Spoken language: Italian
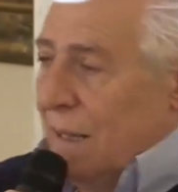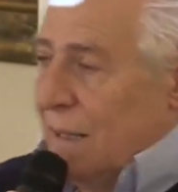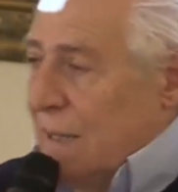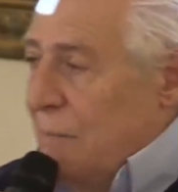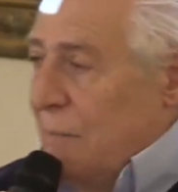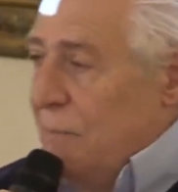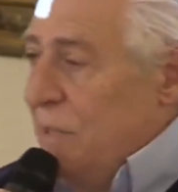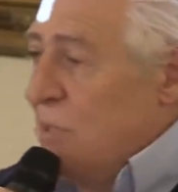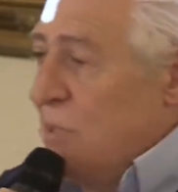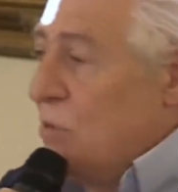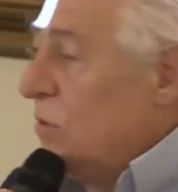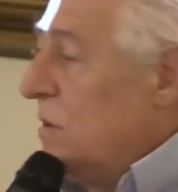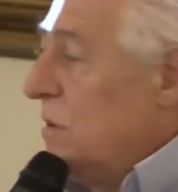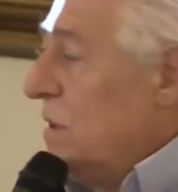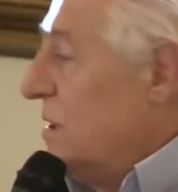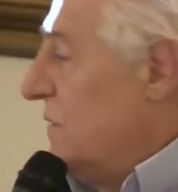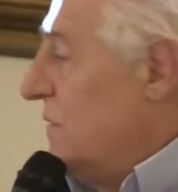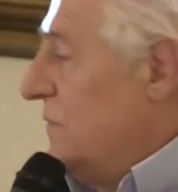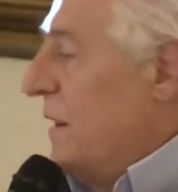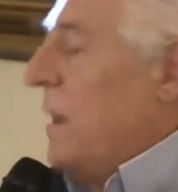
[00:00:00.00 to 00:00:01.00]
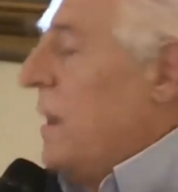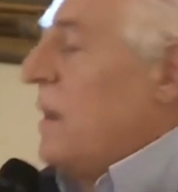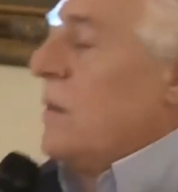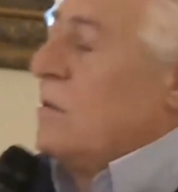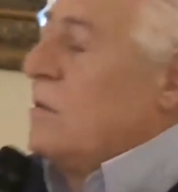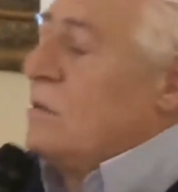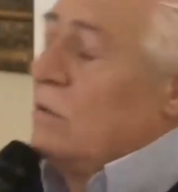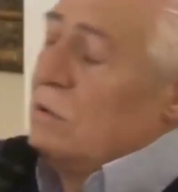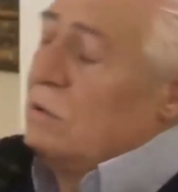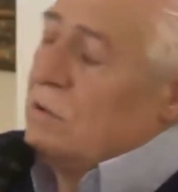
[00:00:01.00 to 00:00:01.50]
che mi soddisfa,
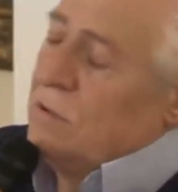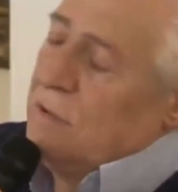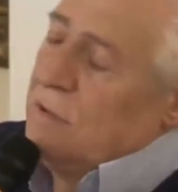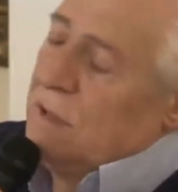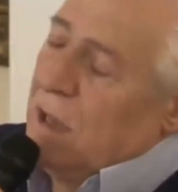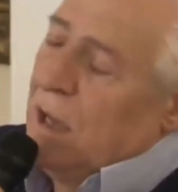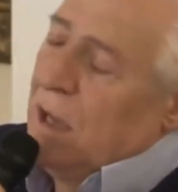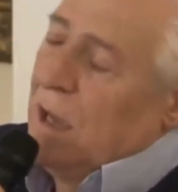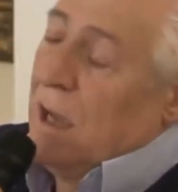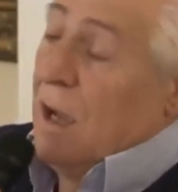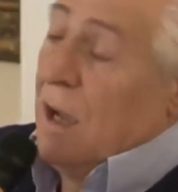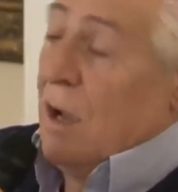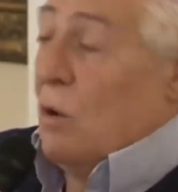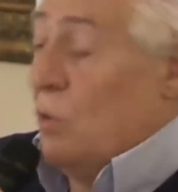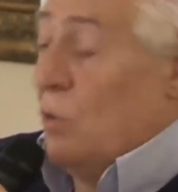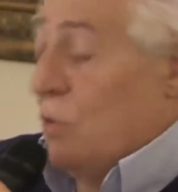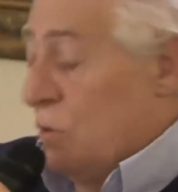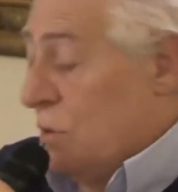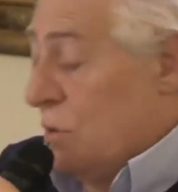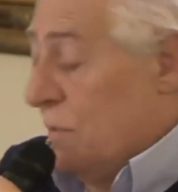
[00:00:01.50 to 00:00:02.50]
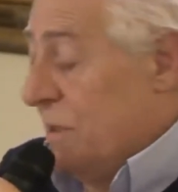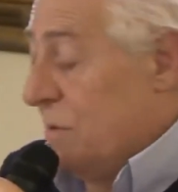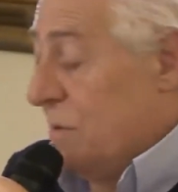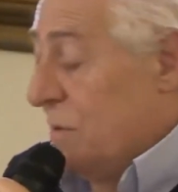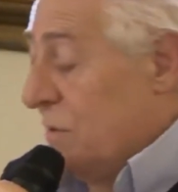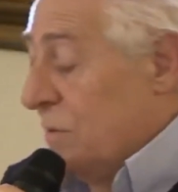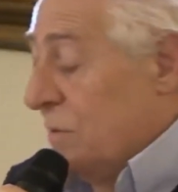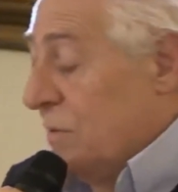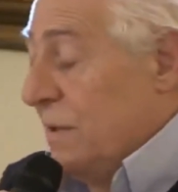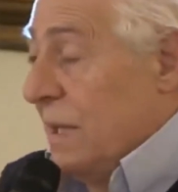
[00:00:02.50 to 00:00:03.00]
ecco, sono contento, oh come
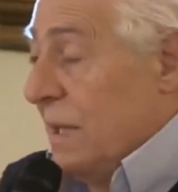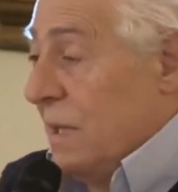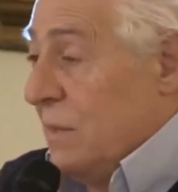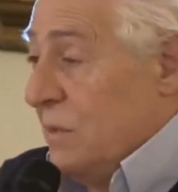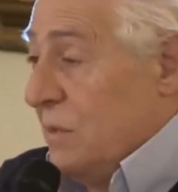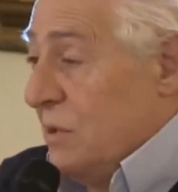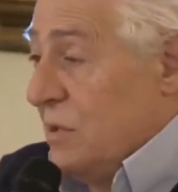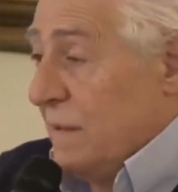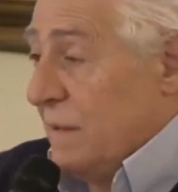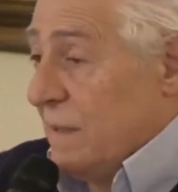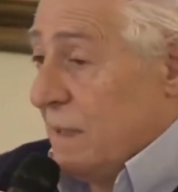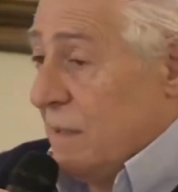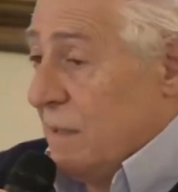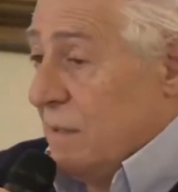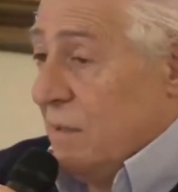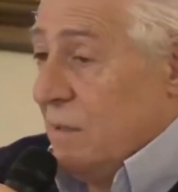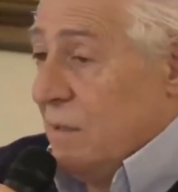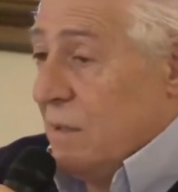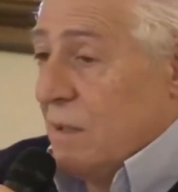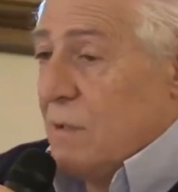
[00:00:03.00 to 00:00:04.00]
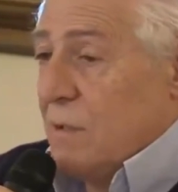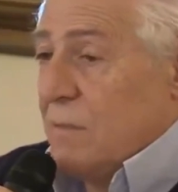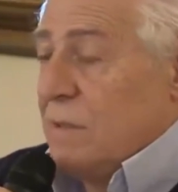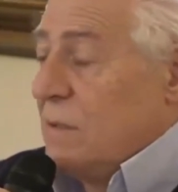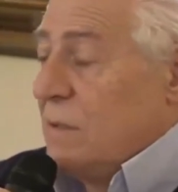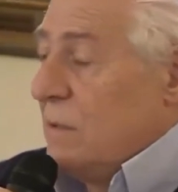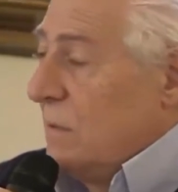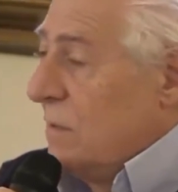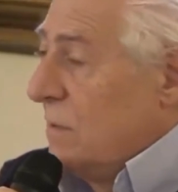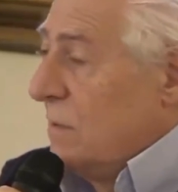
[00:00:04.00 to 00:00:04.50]
sono contento, mi diceva sta signora, come
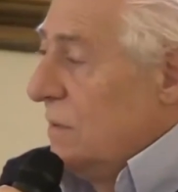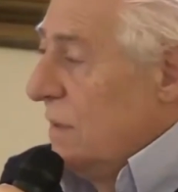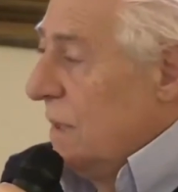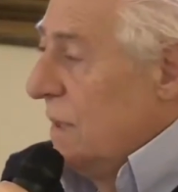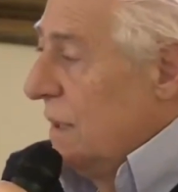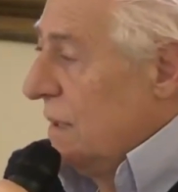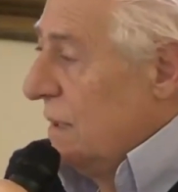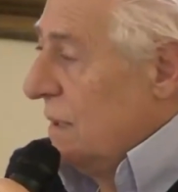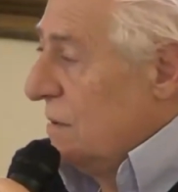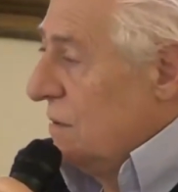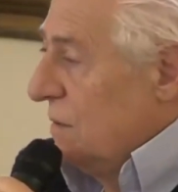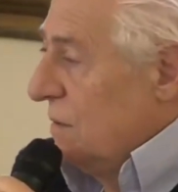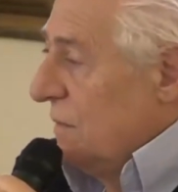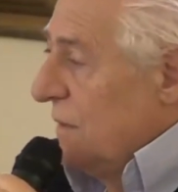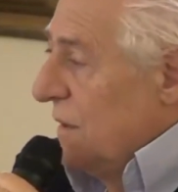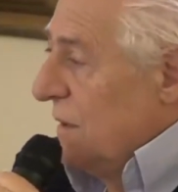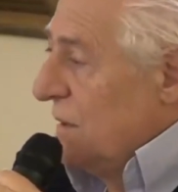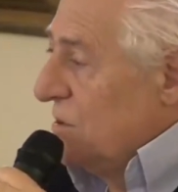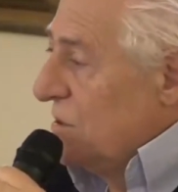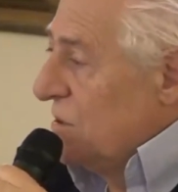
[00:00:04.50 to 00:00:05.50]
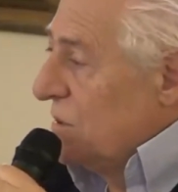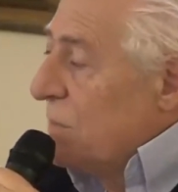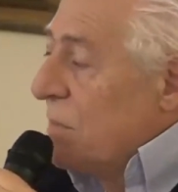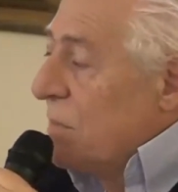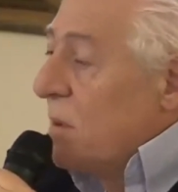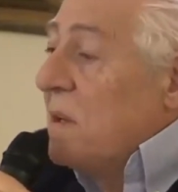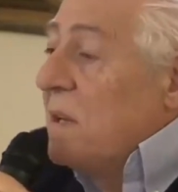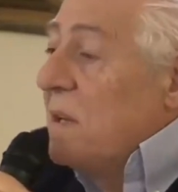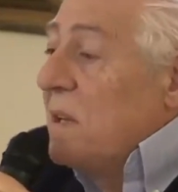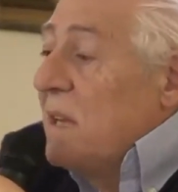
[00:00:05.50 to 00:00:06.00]
sono contento, sono felice,
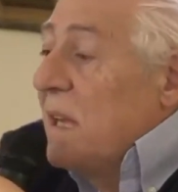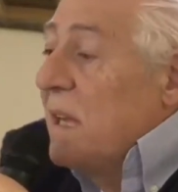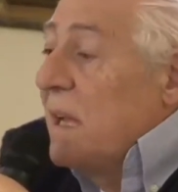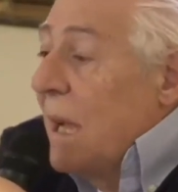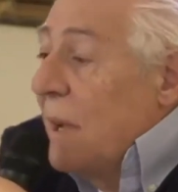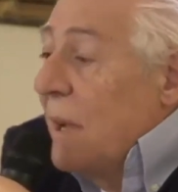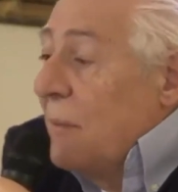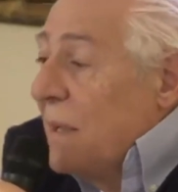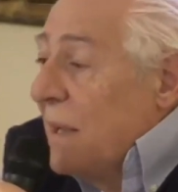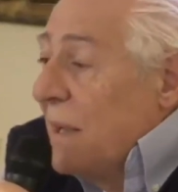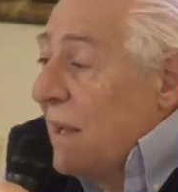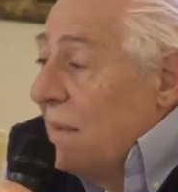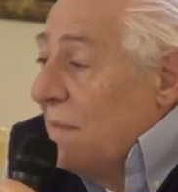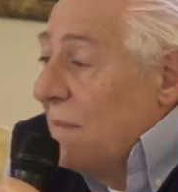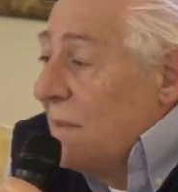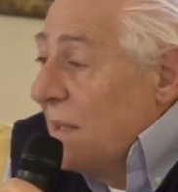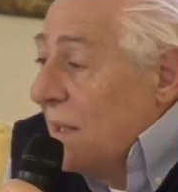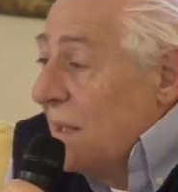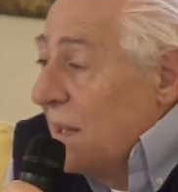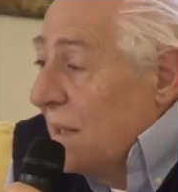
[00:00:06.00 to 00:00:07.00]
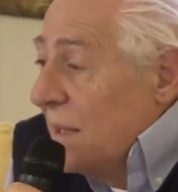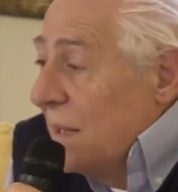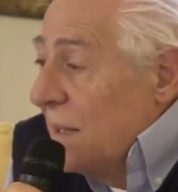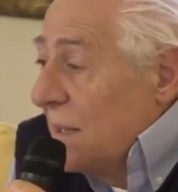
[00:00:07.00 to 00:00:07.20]
poi che ti cambia nella vita?